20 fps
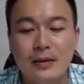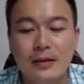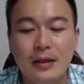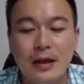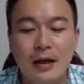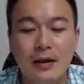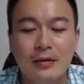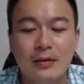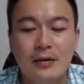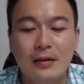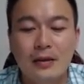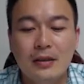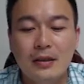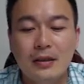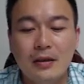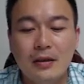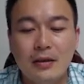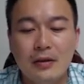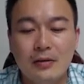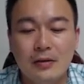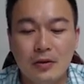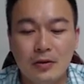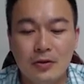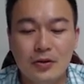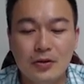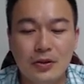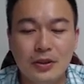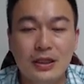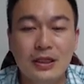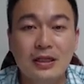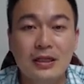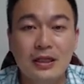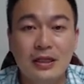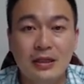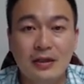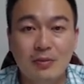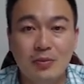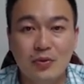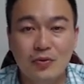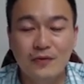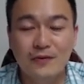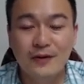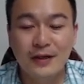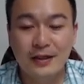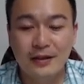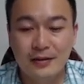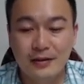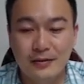好，容许应力的部分。